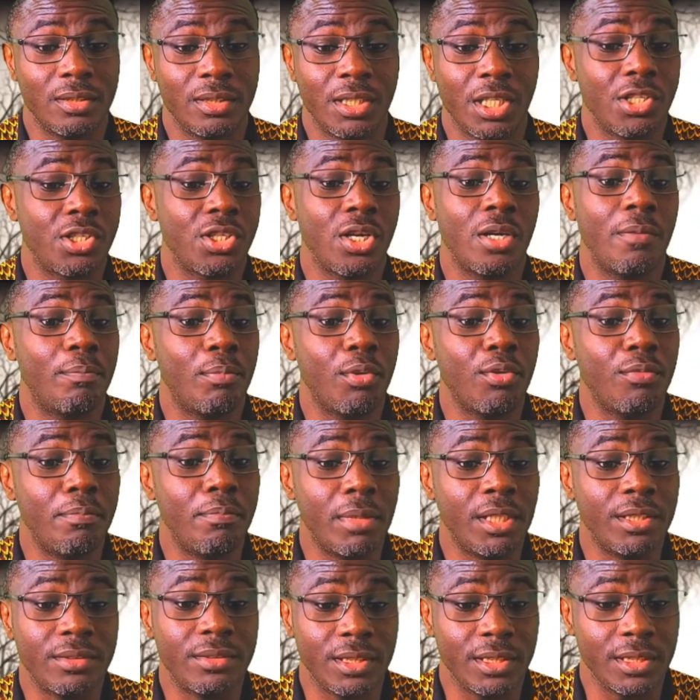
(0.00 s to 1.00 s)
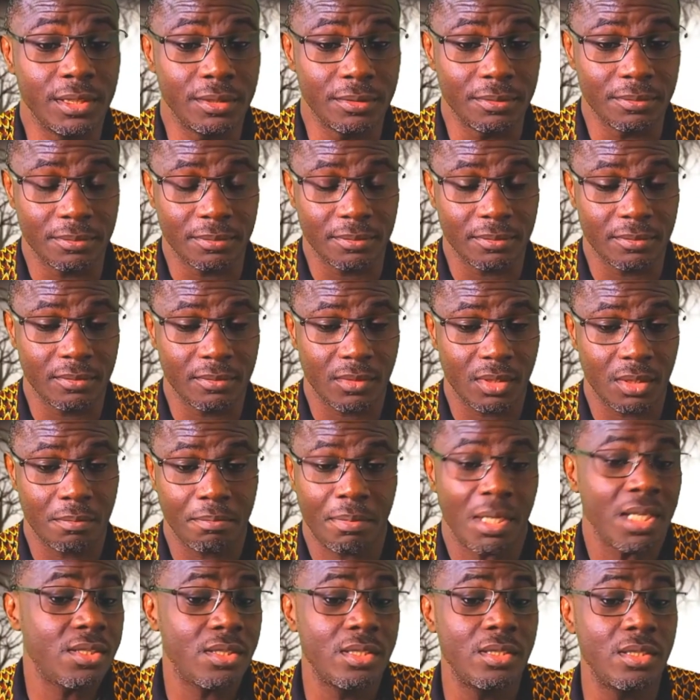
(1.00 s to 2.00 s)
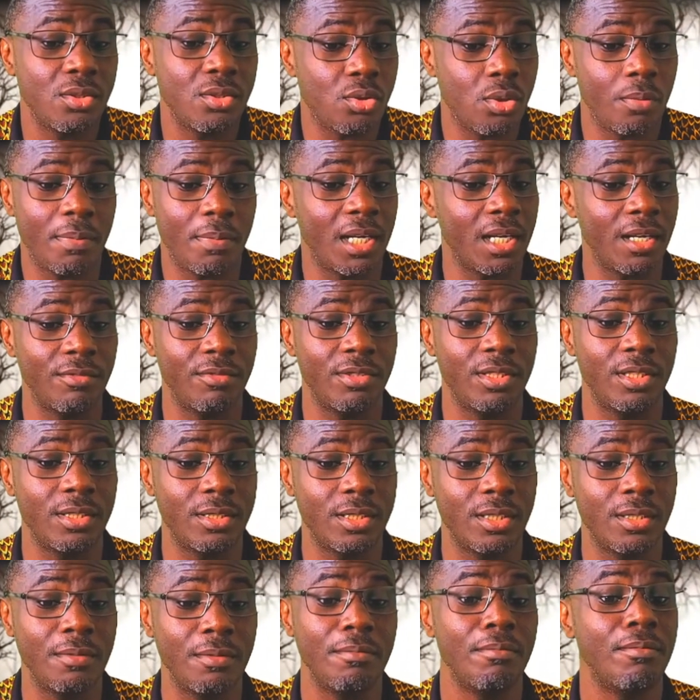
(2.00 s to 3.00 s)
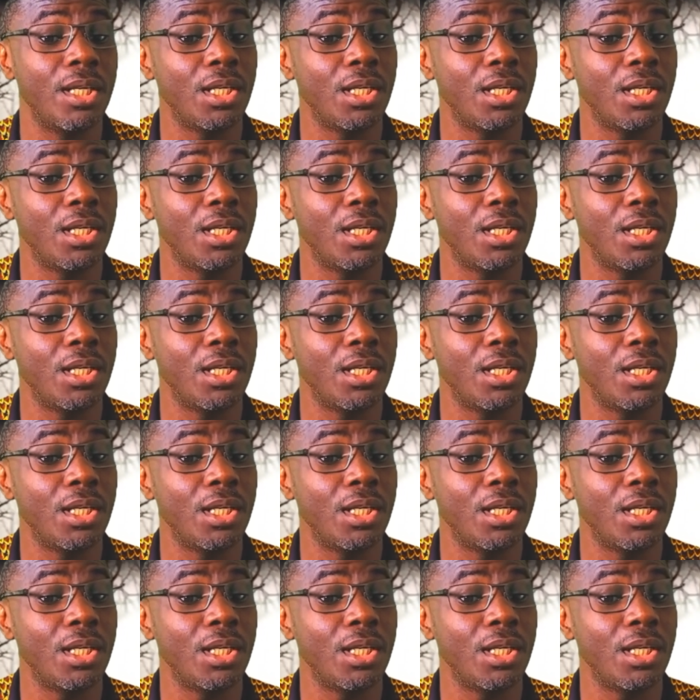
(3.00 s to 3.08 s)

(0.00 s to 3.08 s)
des gens peuvent mentir parce qu'ils ne sont pas la vérité.